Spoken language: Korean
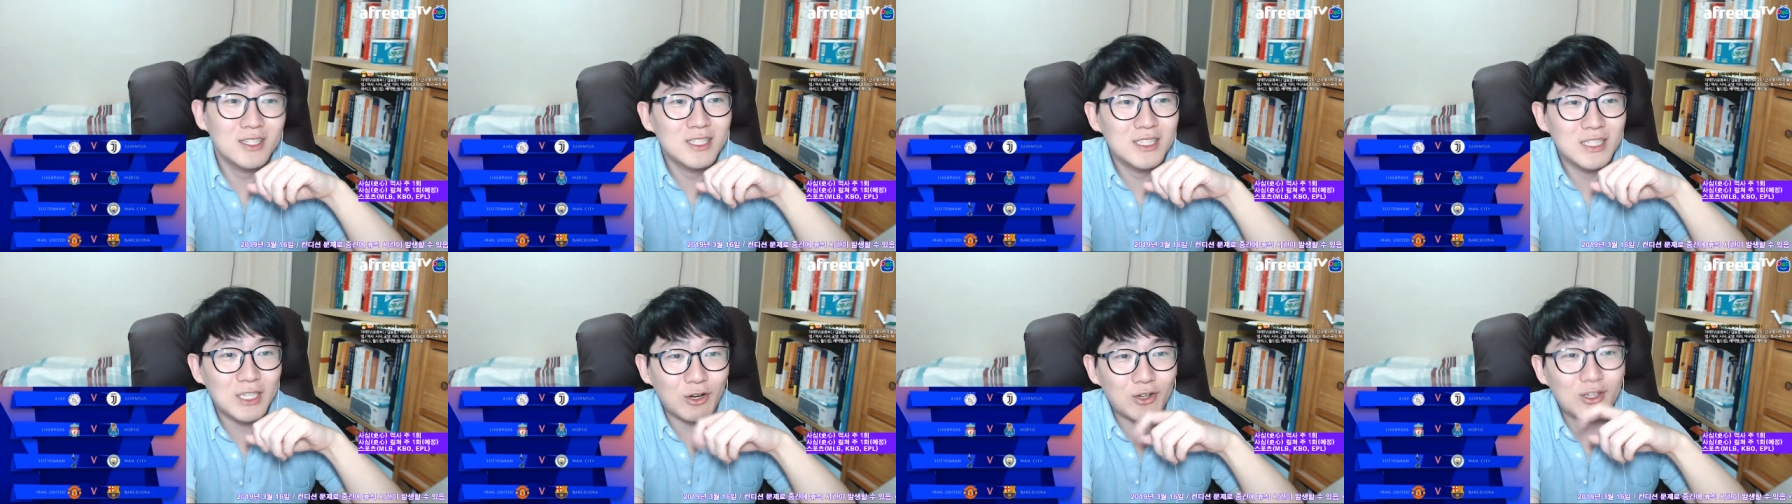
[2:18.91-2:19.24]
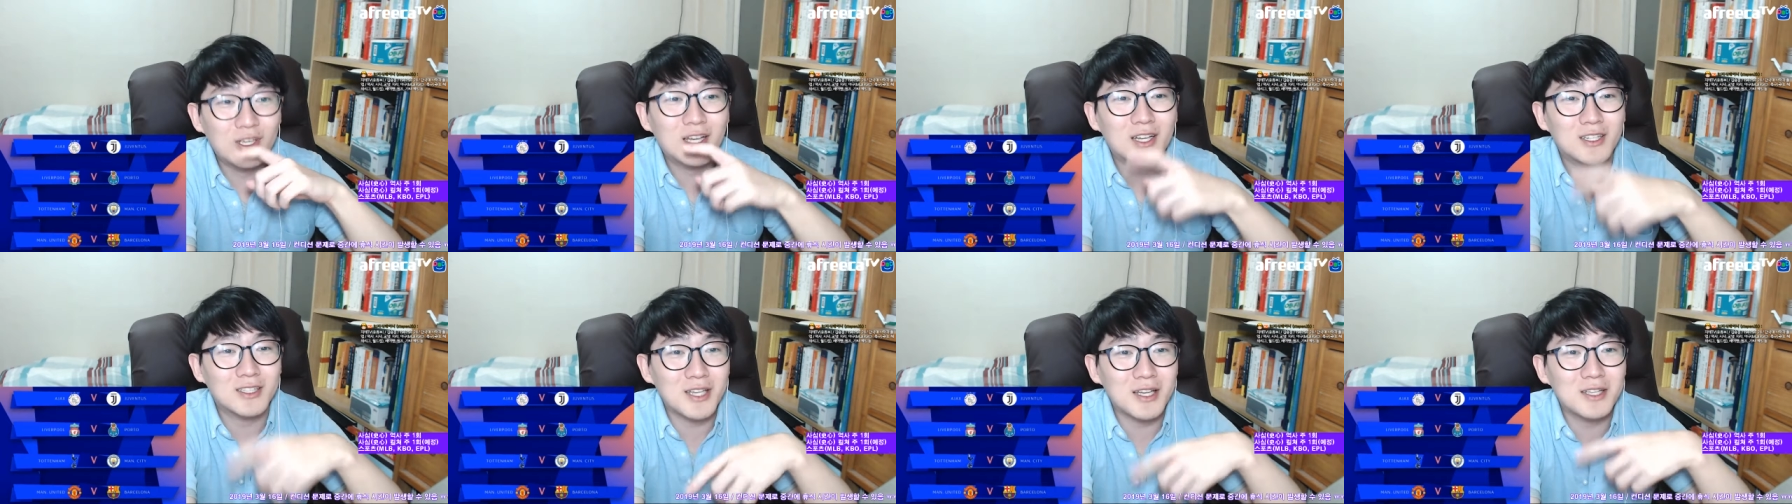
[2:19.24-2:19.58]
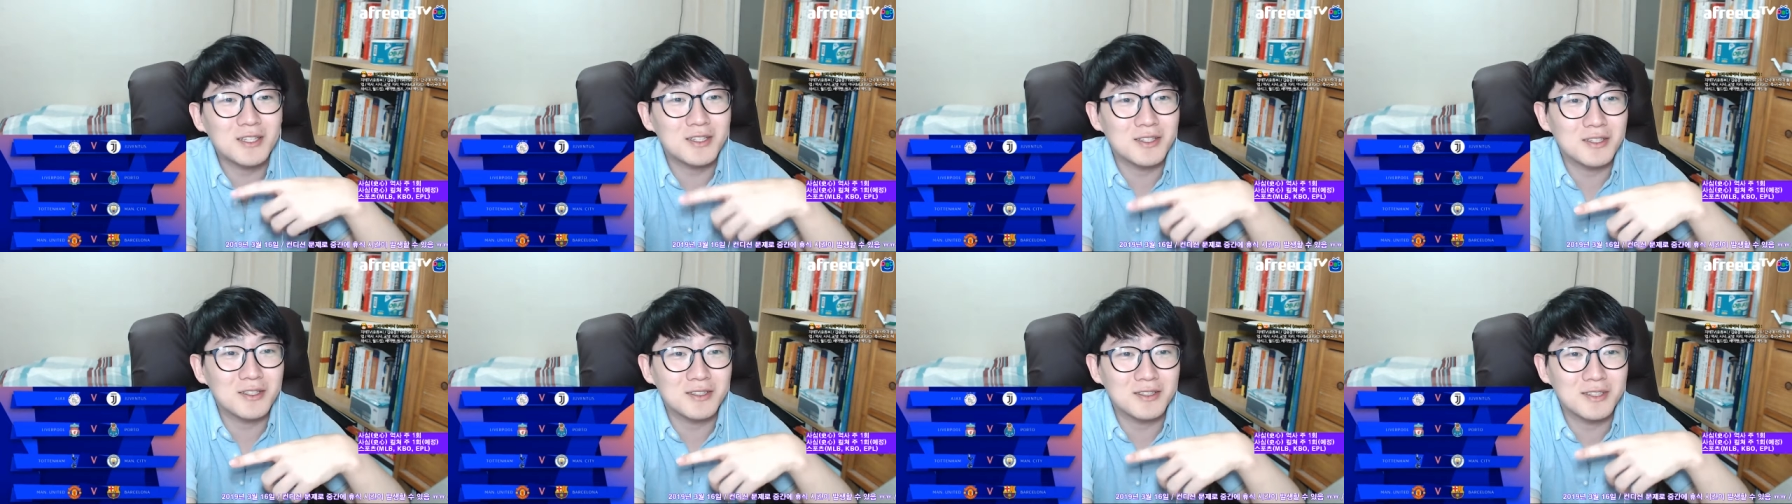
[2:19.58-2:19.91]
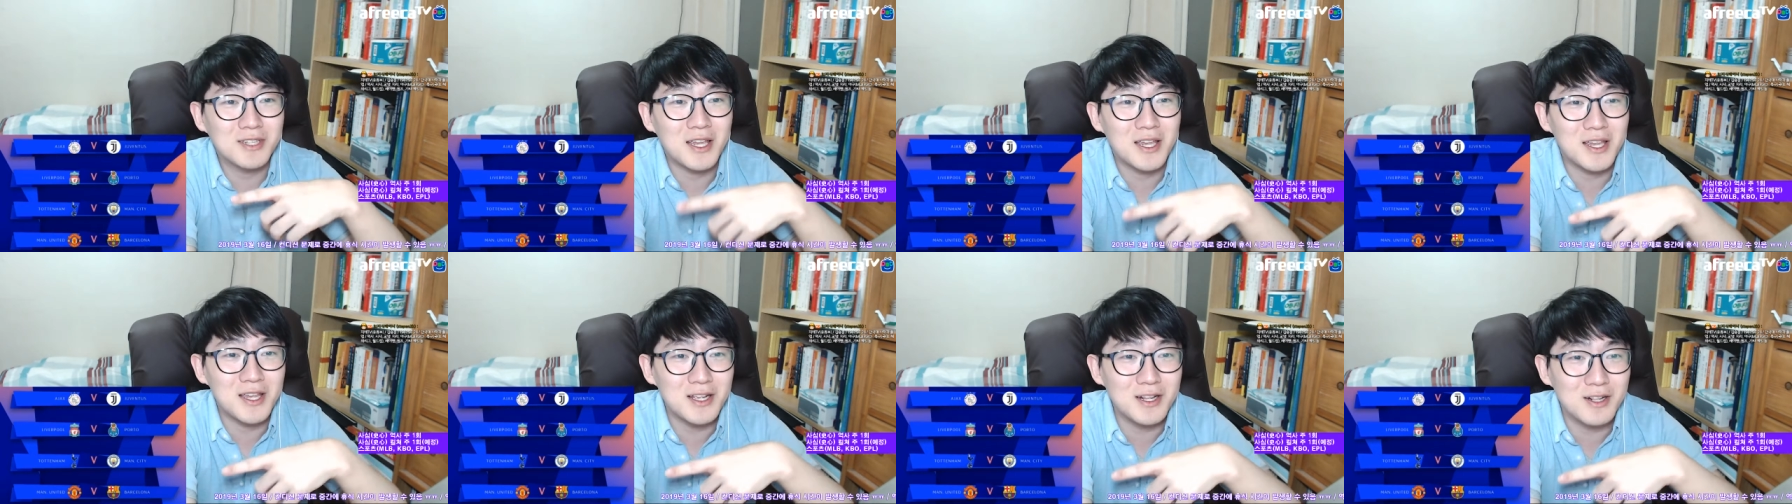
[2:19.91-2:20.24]
여기가 사실
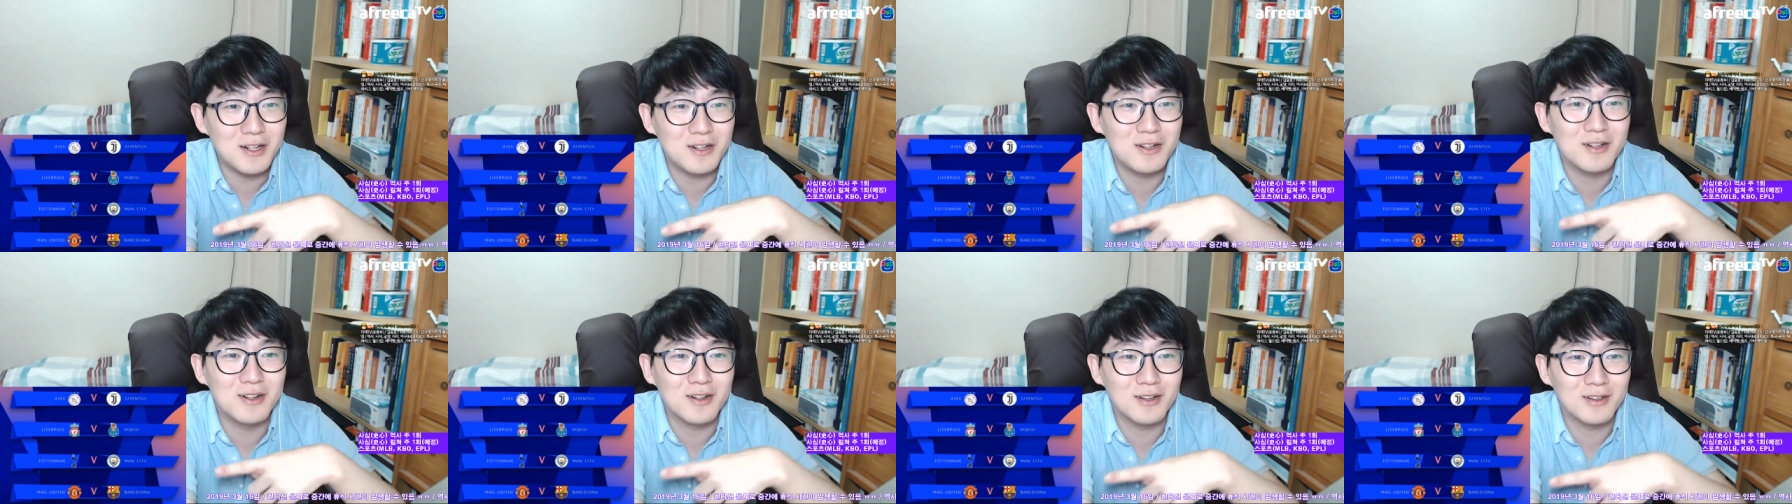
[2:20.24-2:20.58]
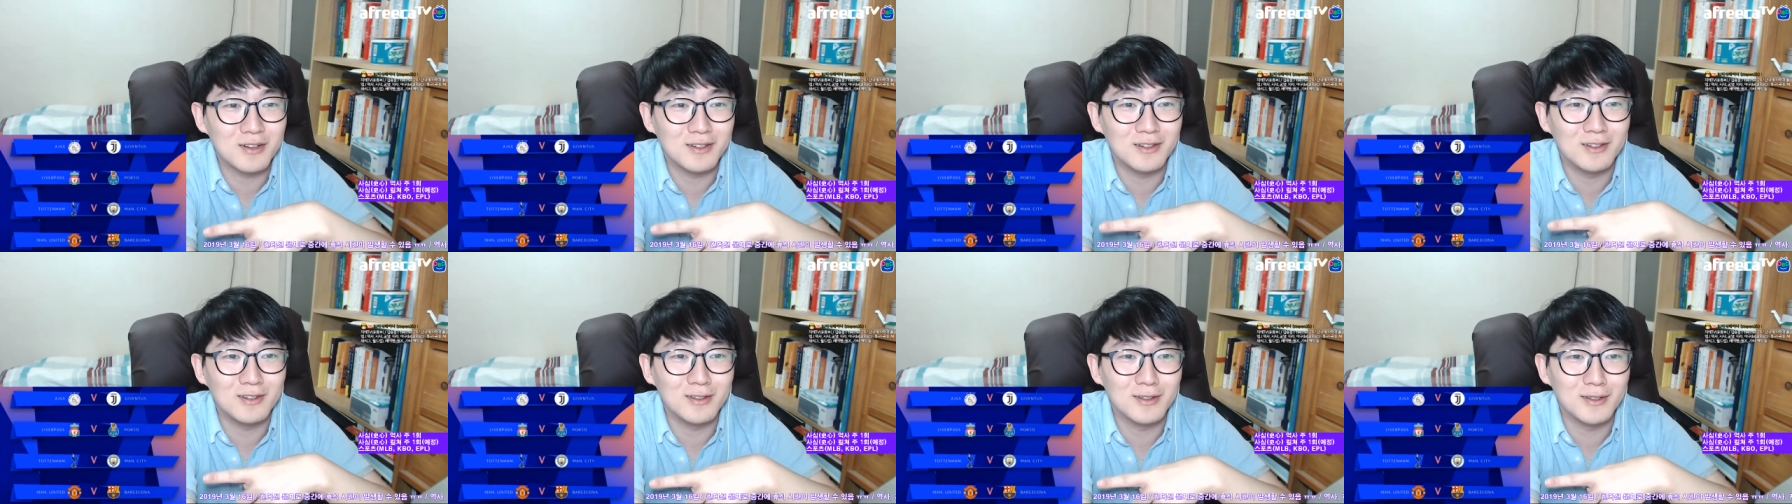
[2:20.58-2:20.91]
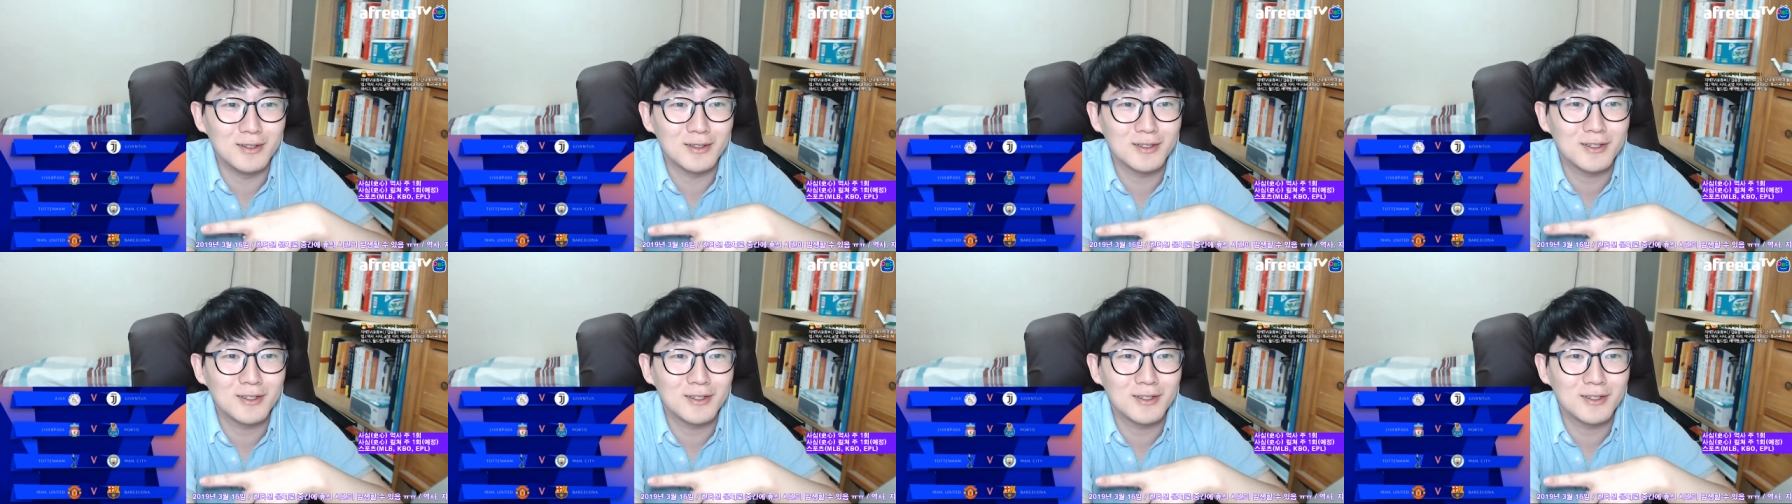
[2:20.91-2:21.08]
제일 그